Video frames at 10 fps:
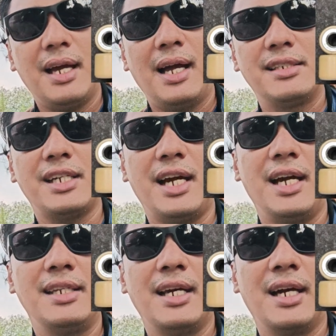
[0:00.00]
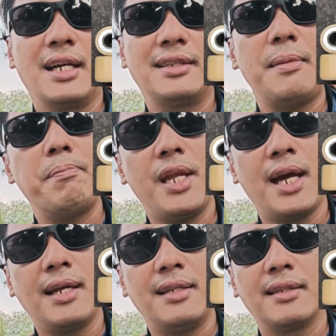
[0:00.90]
at saka ng
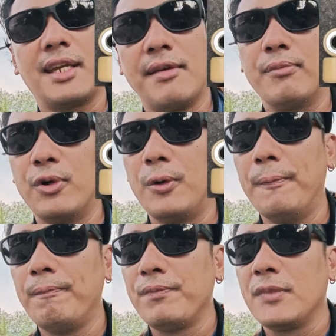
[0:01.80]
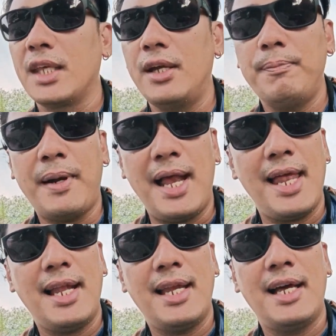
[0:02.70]
timpla ng drive mo ngayon
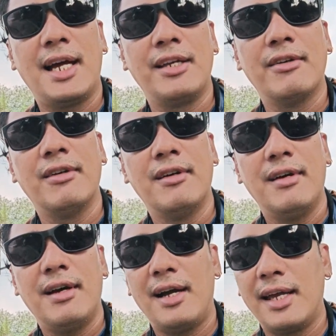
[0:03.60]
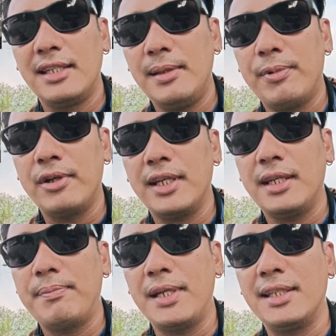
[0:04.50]
paalala lang ano, ah, hindi porke
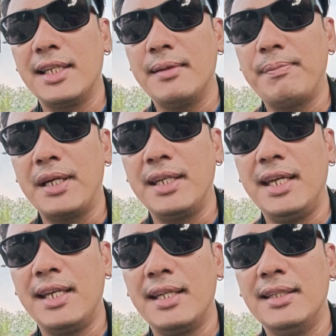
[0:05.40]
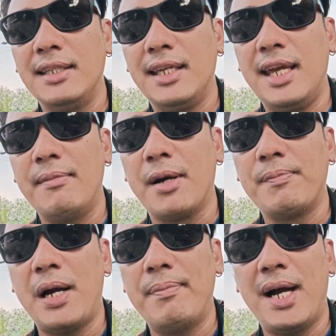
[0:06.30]
nagpalit ka ng panggilid, eh
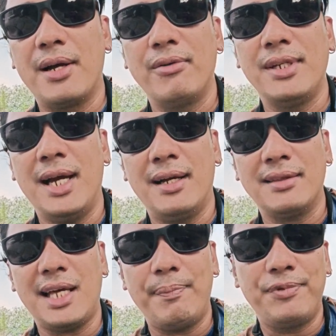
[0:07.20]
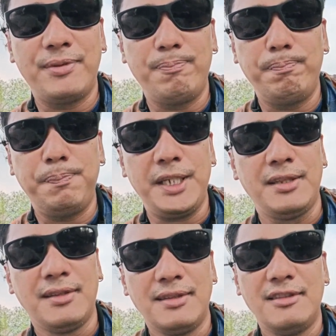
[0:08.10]
magbabago na ang top
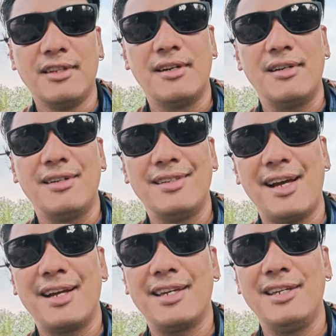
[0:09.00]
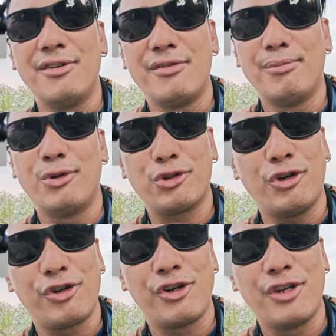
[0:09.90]
speed no, ng iyong
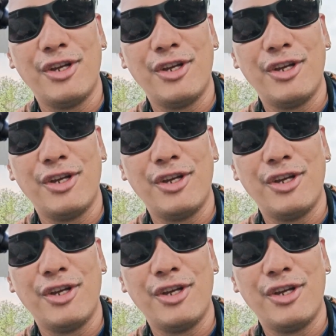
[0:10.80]
motor.